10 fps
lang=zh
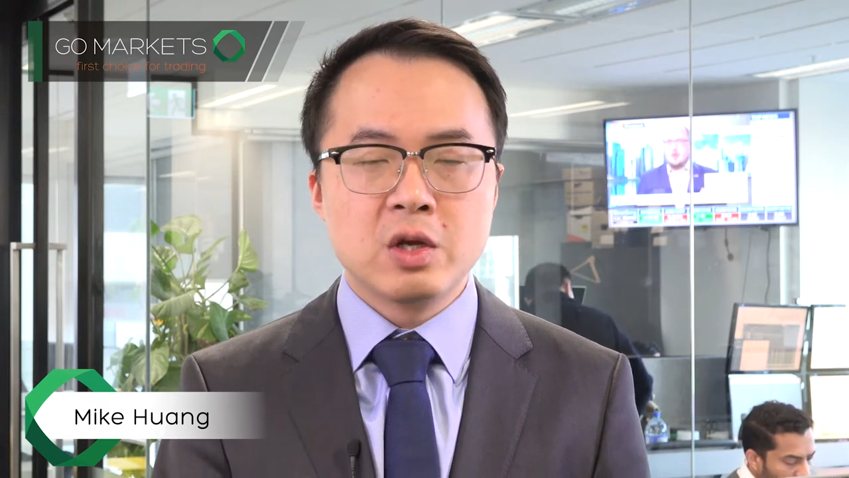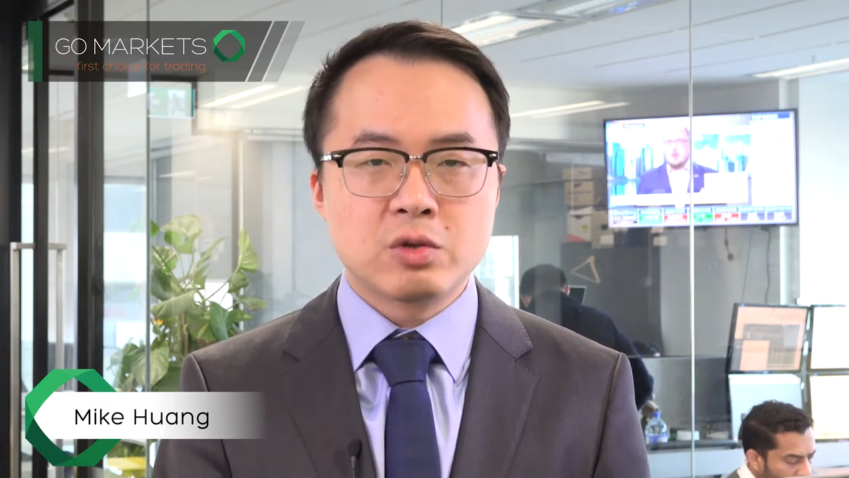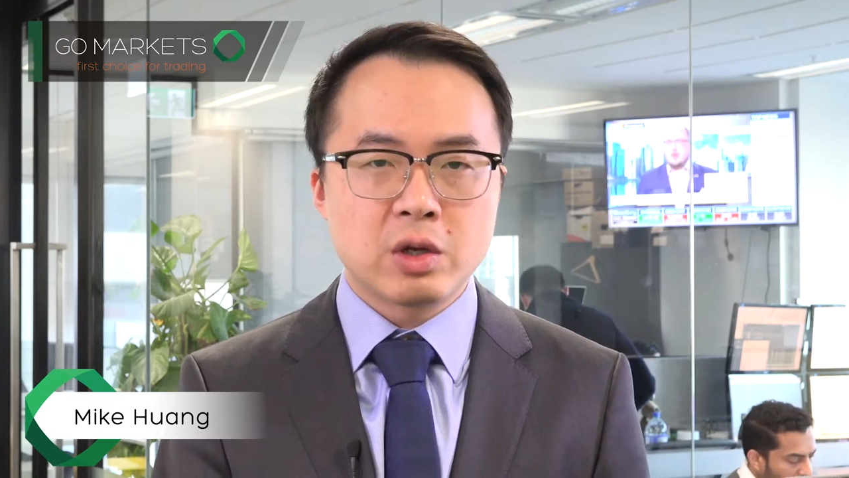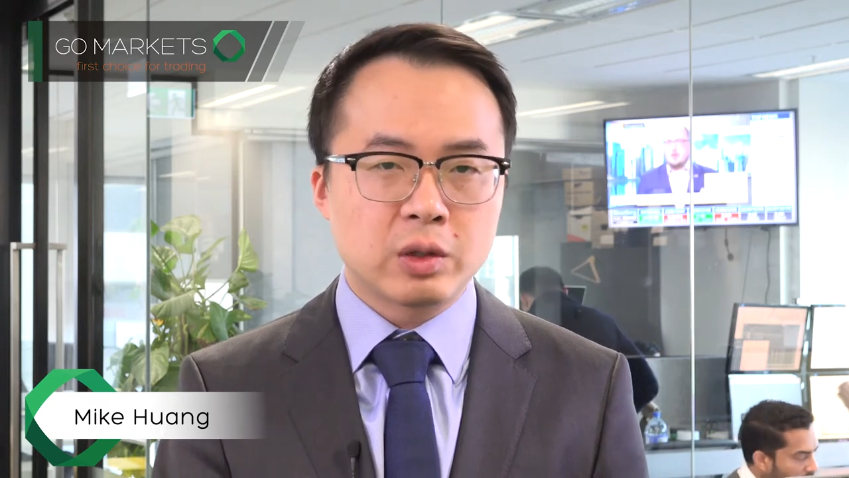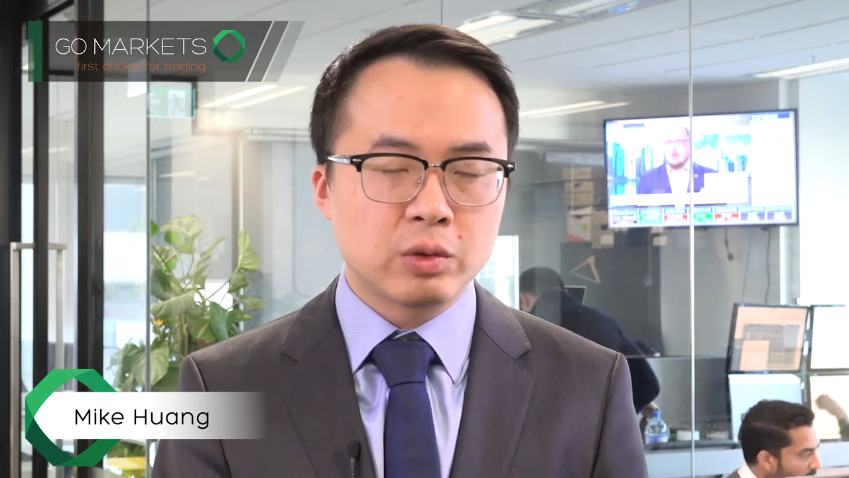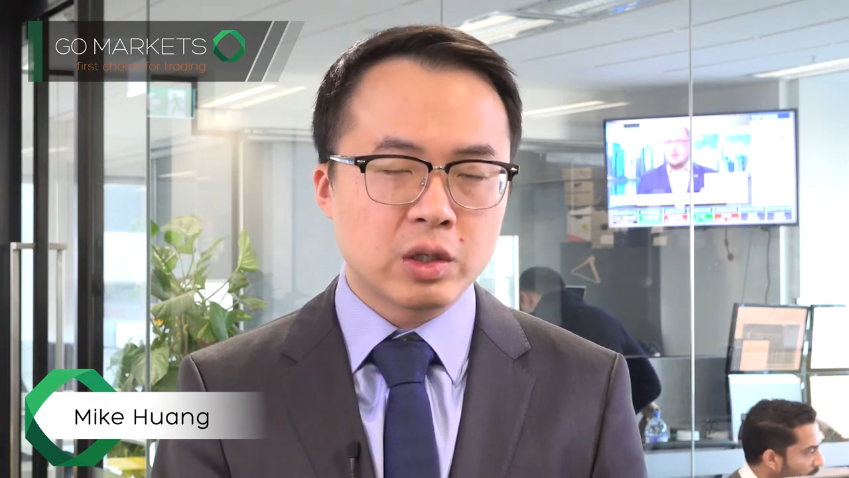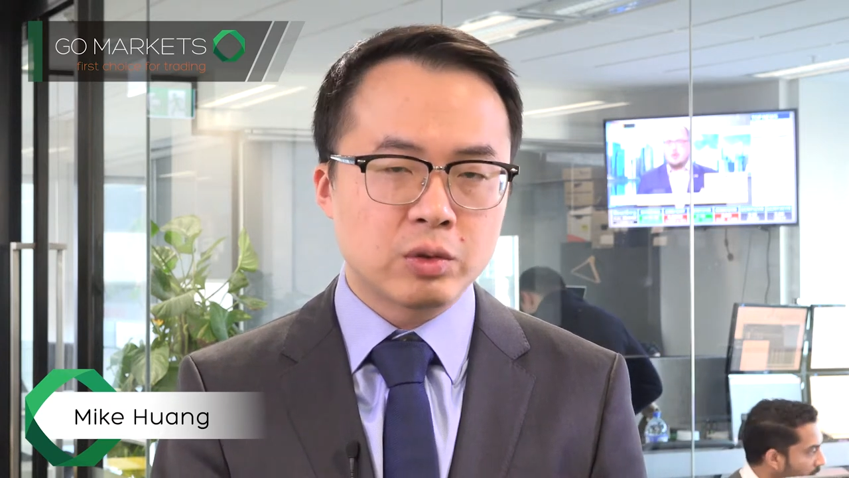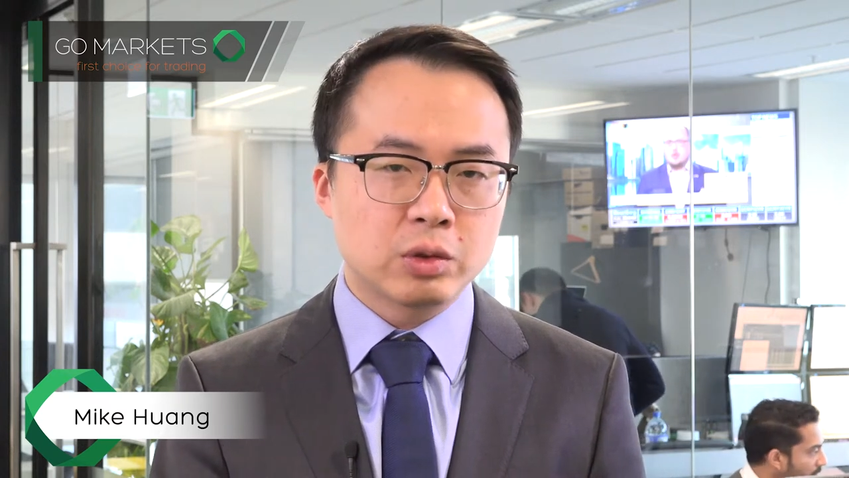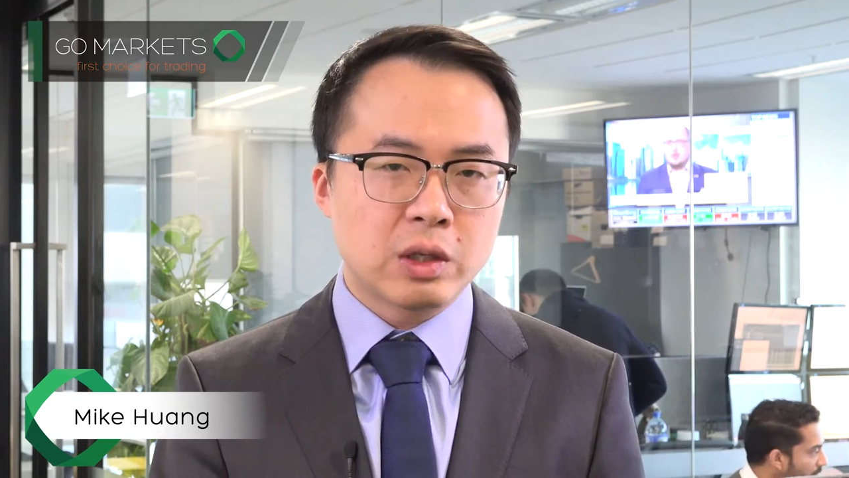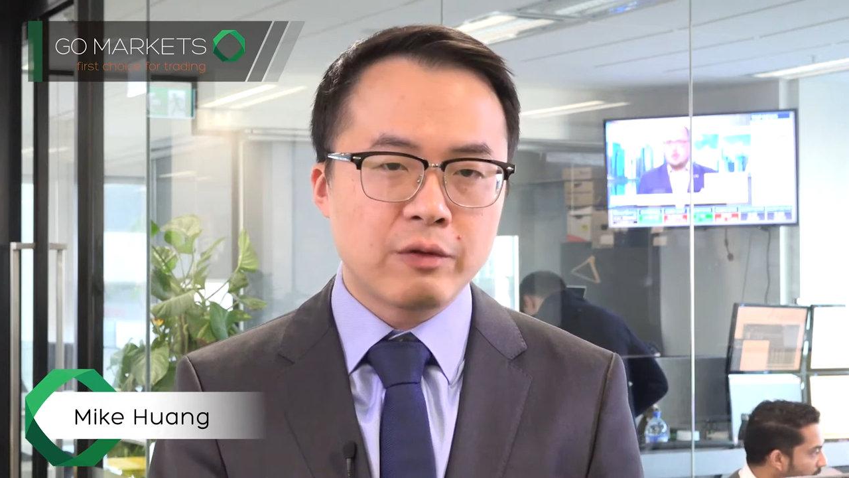所以很多客
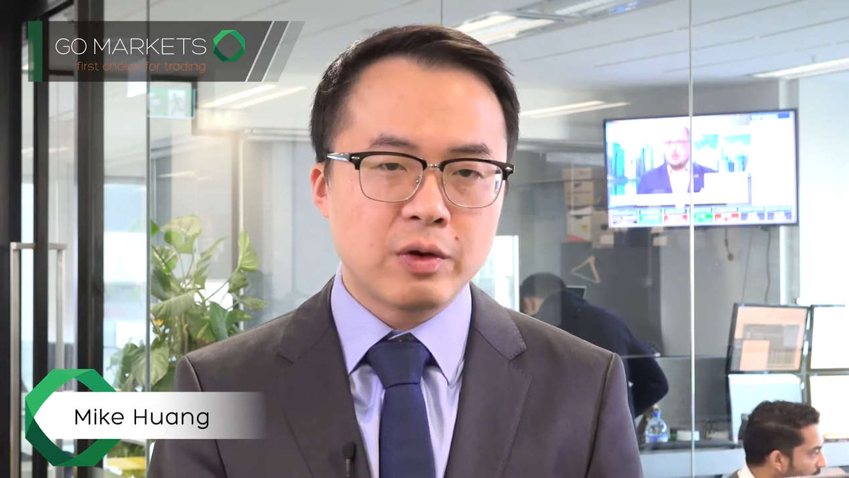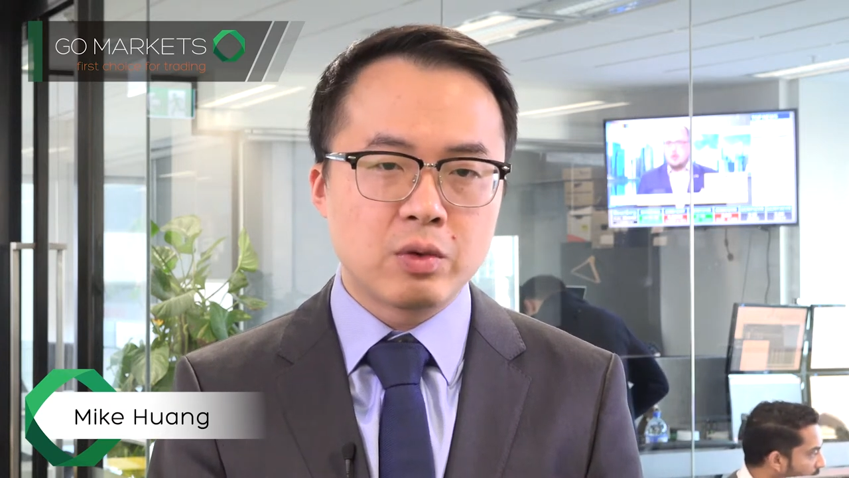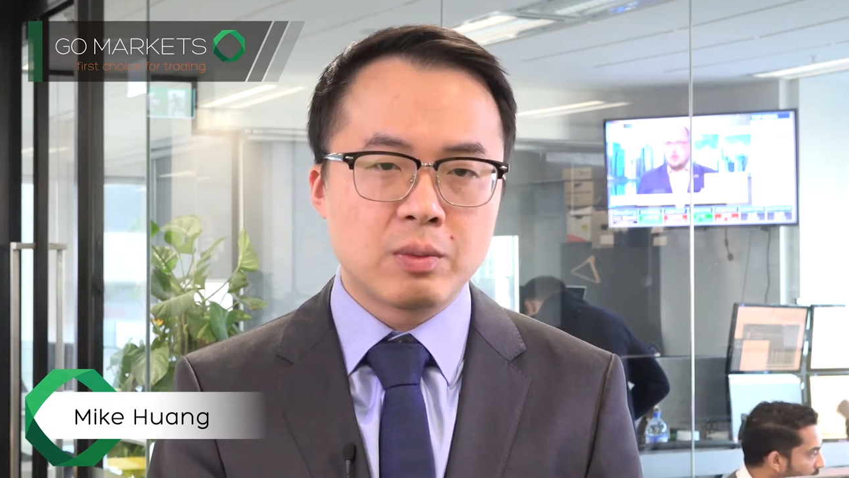户都来问我